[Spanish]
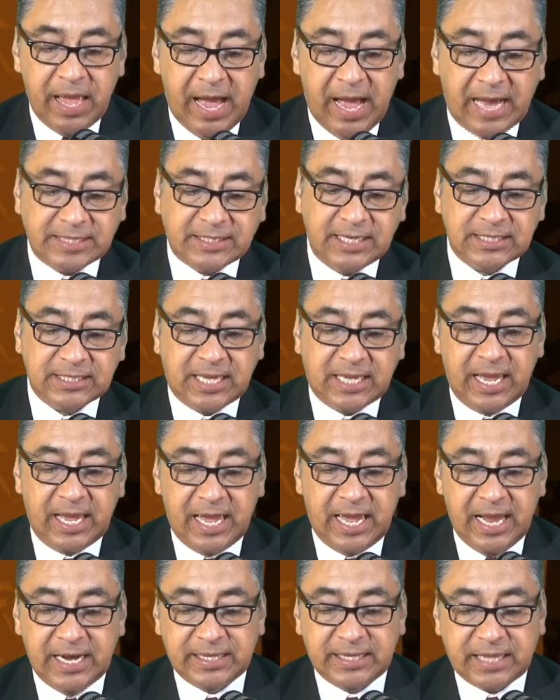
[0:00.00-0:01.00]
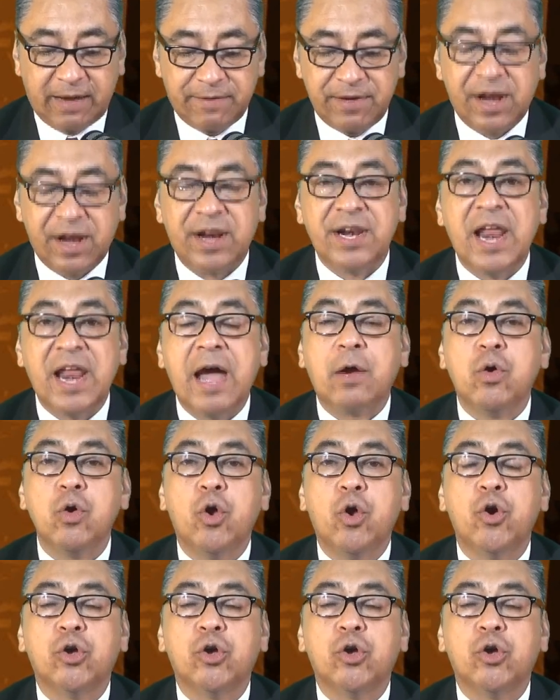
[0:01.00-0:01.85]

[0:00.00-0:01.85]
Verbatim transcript: Así es que el tabernáculo